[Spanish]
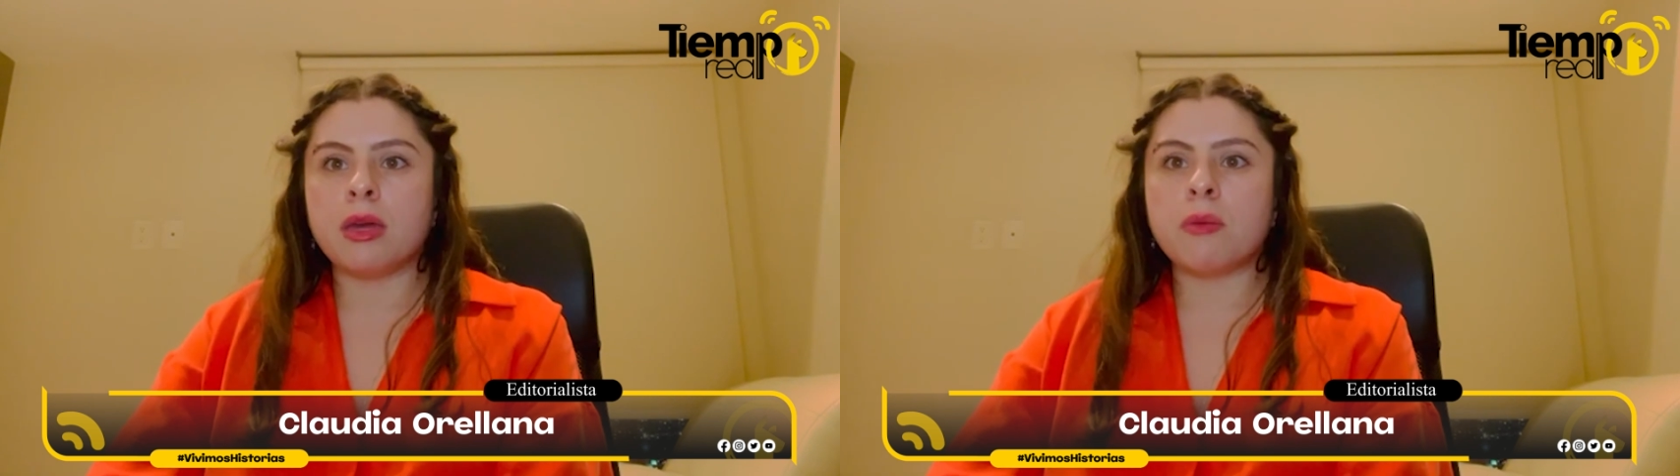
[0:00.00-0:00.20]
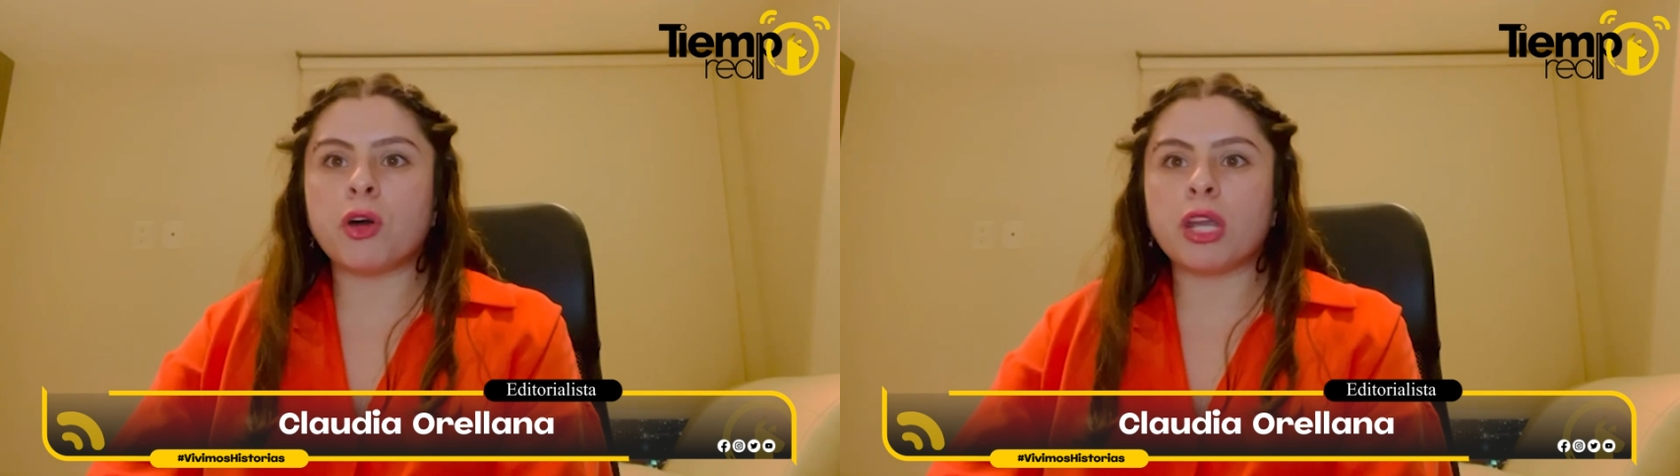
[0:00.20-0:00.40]

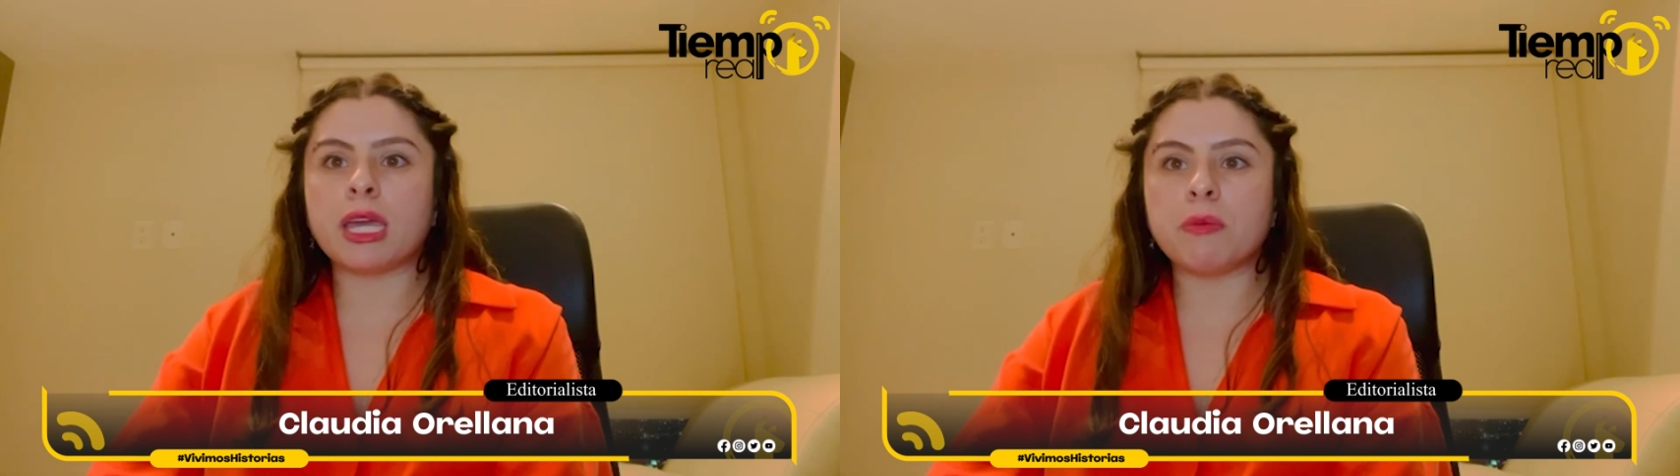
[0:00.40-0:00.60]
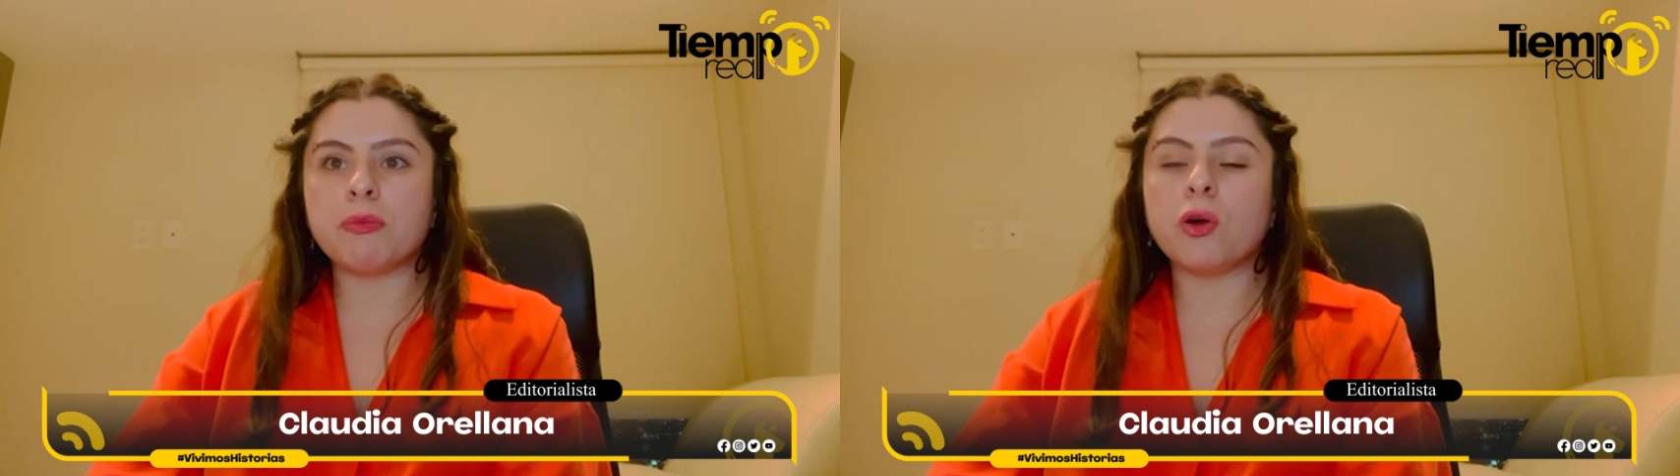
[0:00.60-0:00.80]
Por
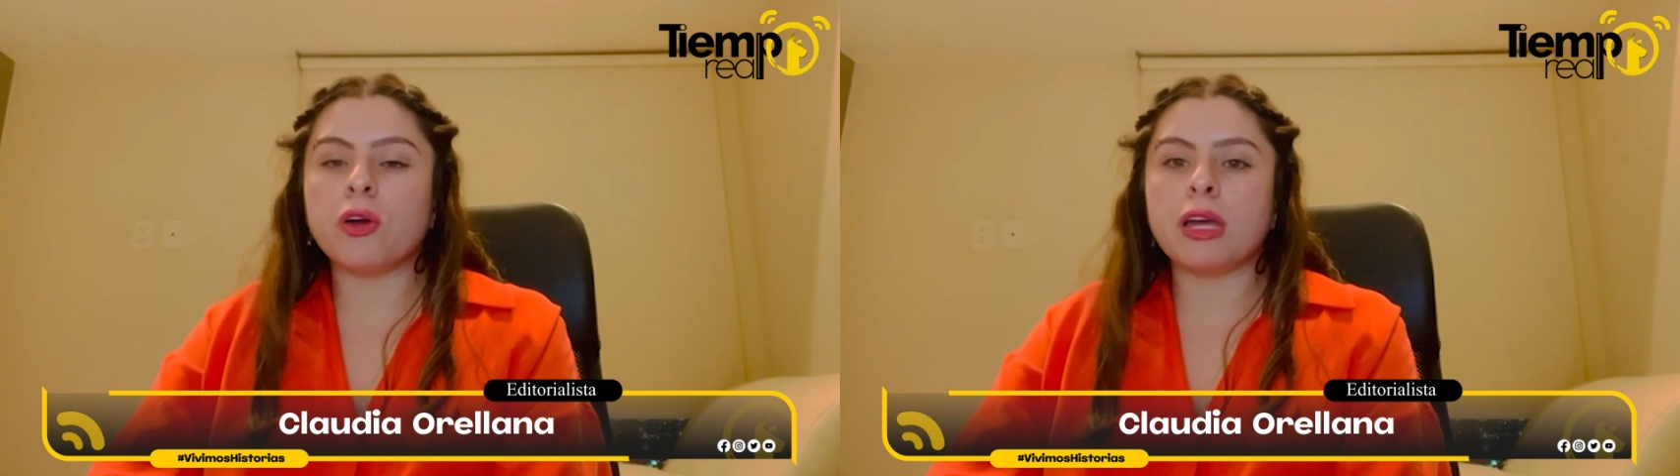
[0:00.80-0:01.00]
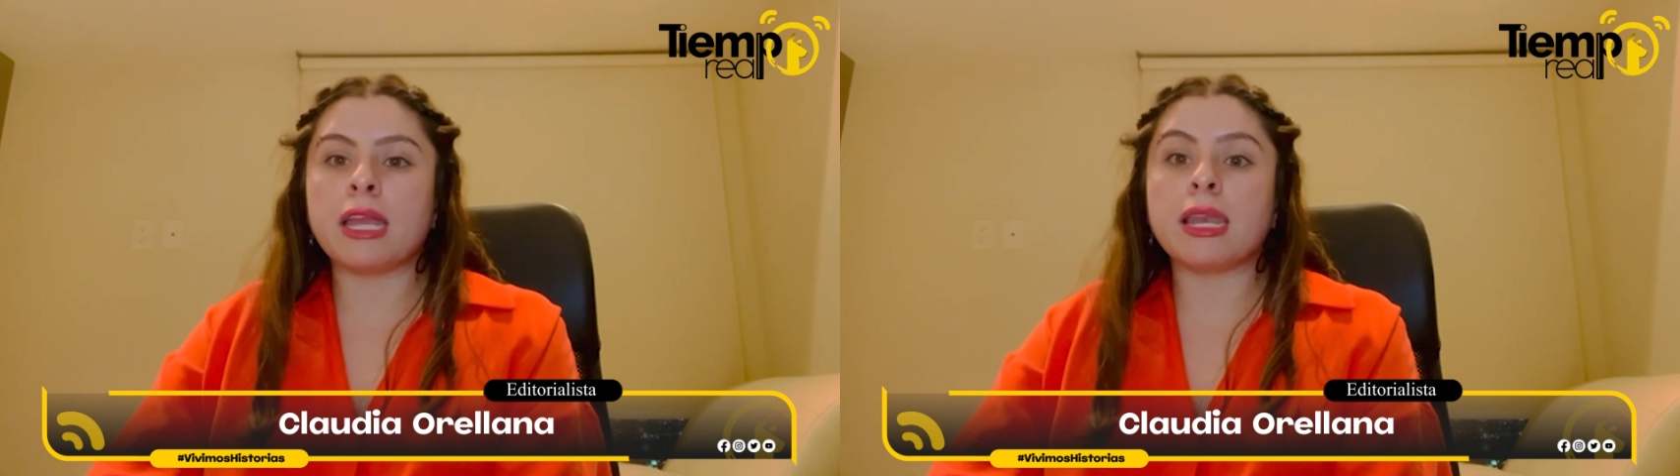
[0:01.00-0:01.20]

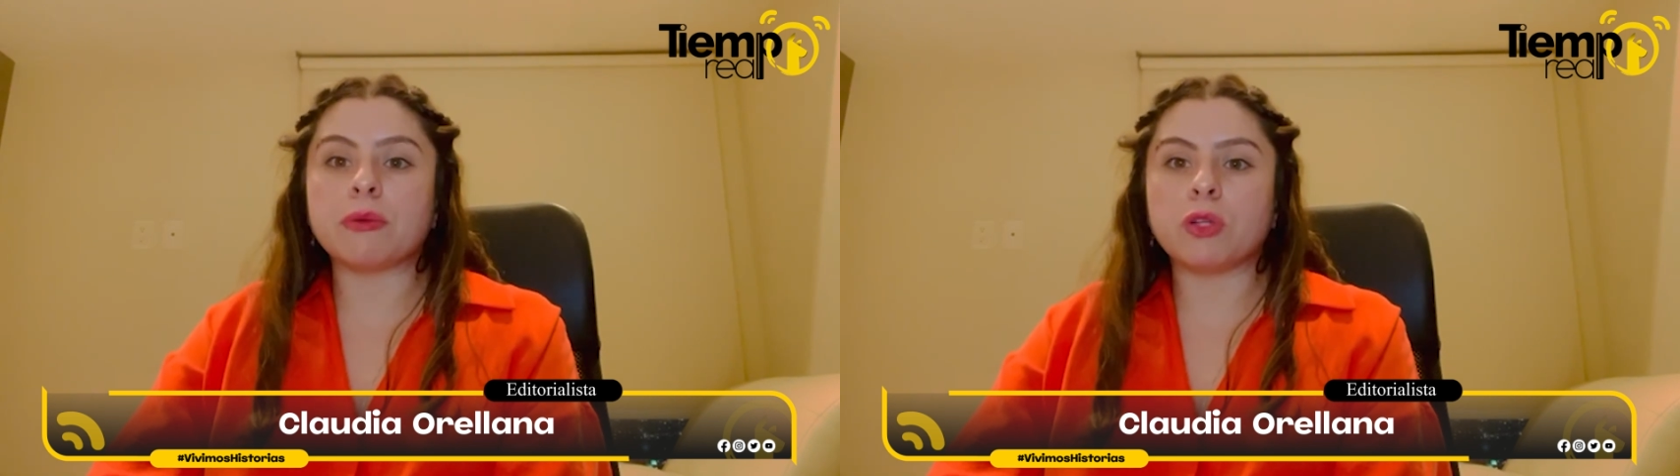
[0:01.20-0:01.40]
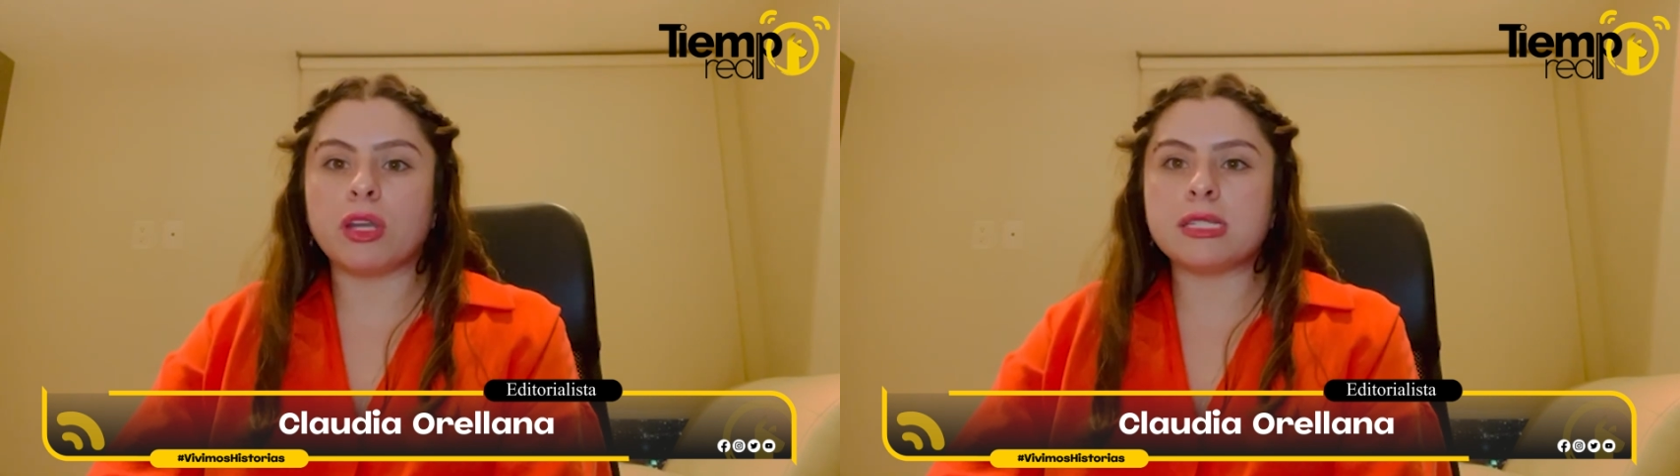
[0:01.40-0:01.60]
ejemplo, en la
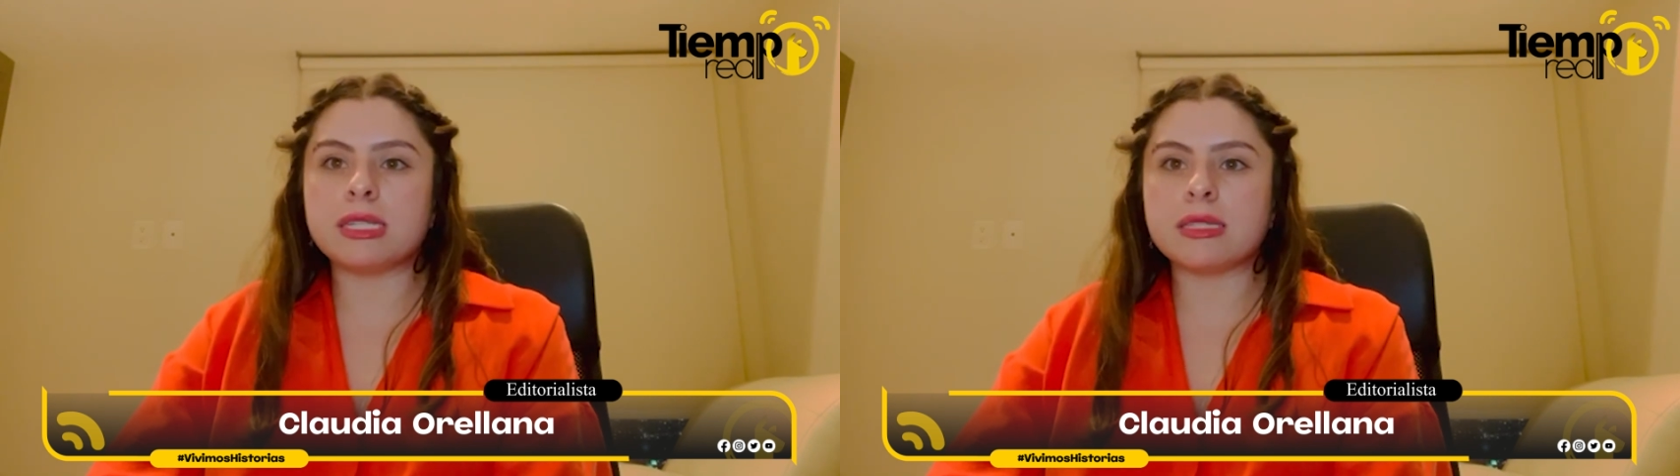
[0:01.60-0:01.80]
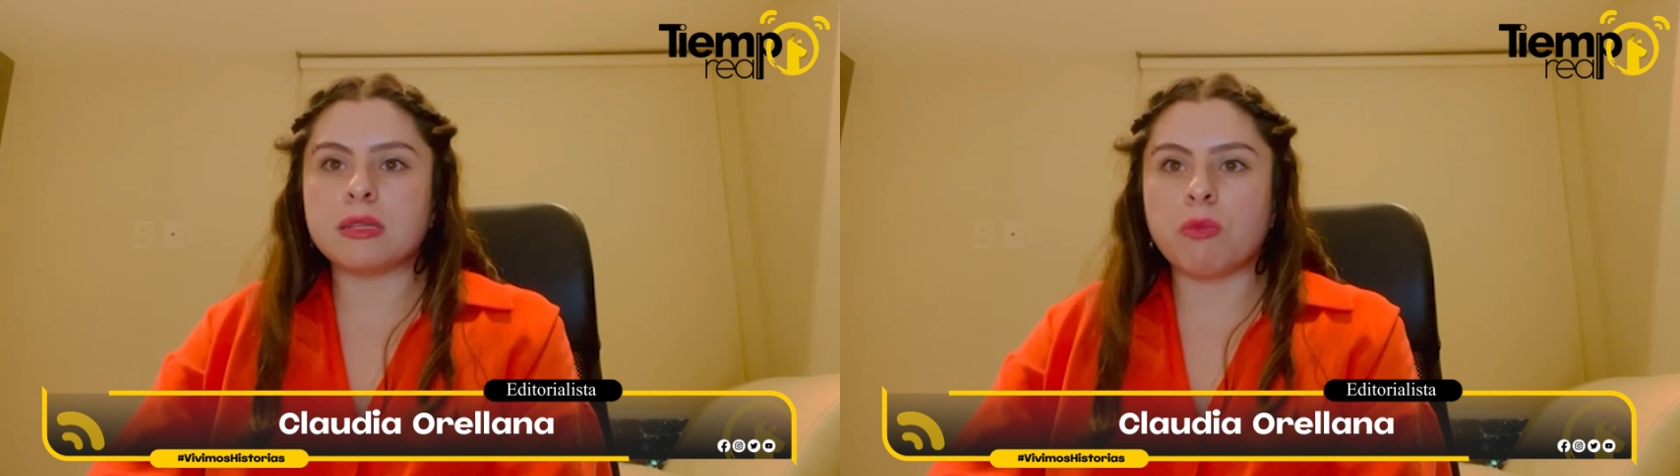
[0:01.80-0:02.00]

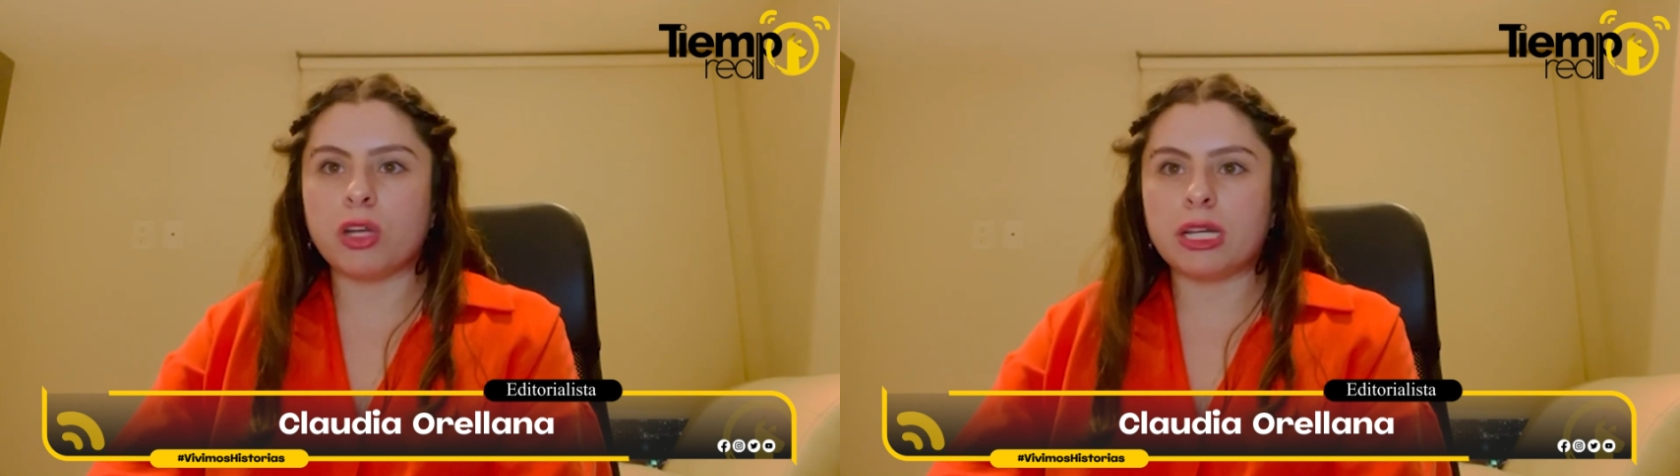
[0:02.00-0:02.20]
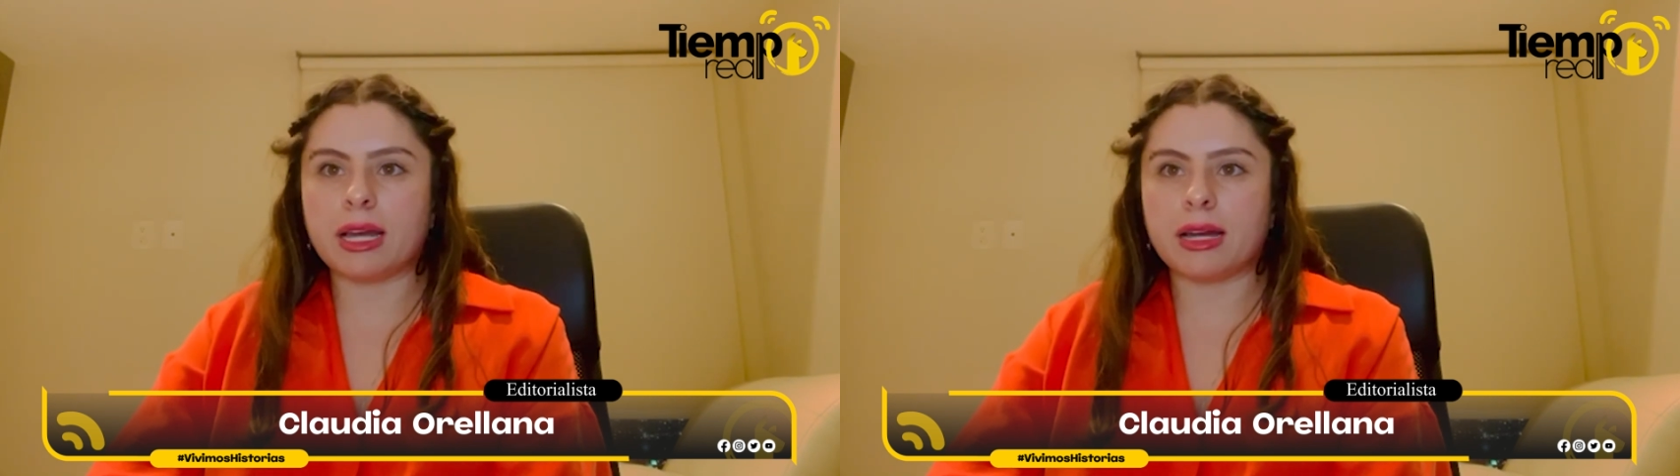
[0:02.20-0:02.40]
violencia
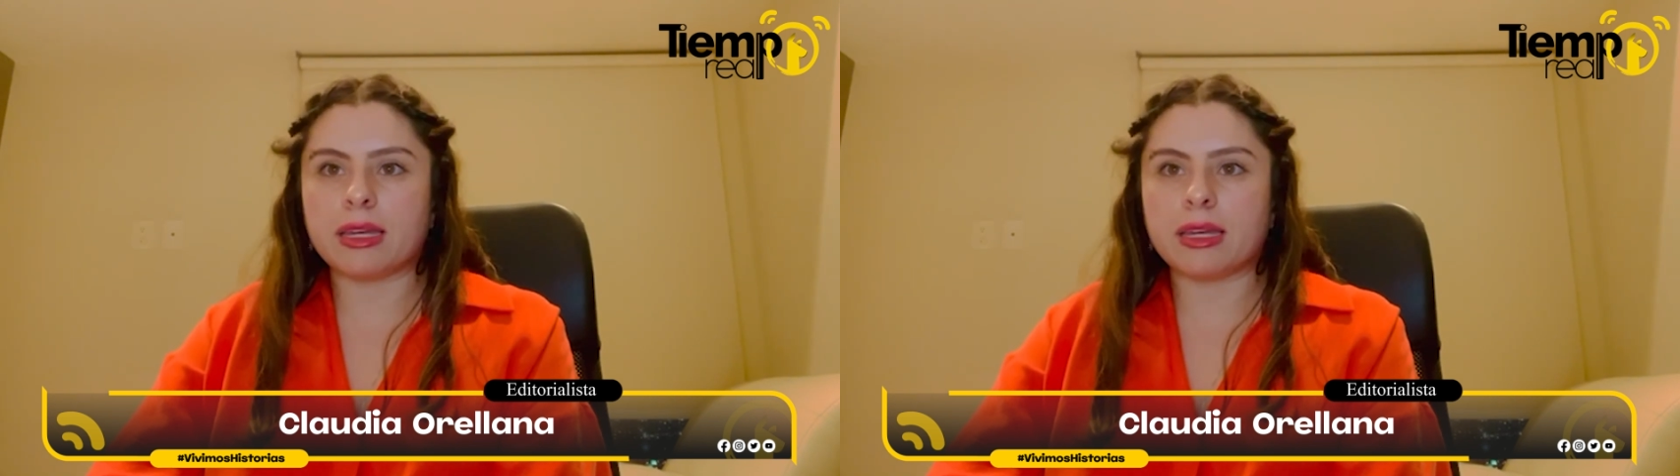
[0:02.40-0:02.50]
simbólica,